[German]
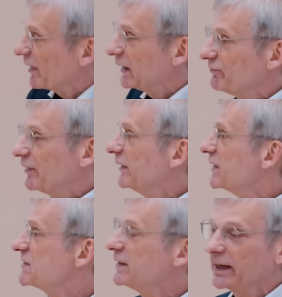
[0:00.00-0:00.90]
alle Fälle
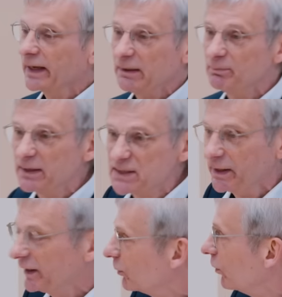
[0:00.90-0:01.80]
ist die
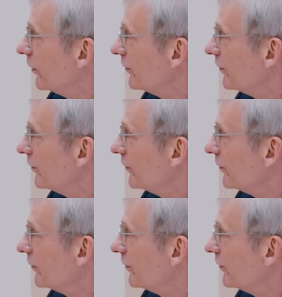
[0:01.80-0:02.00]
Redmann-CDU.